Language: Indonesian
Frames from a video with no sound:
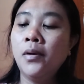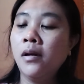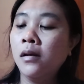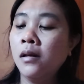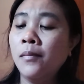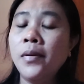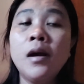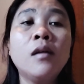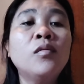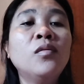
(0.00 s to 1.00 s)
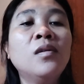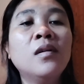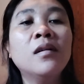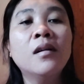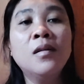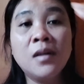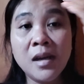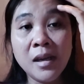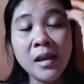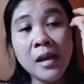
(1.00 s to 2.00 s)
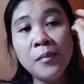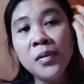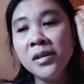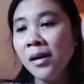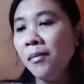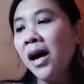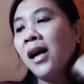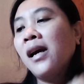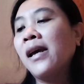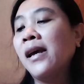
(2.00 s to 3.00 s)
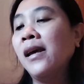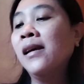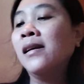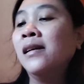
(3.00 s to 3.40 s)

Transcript: ya tapi aku orangnya nggak bisa make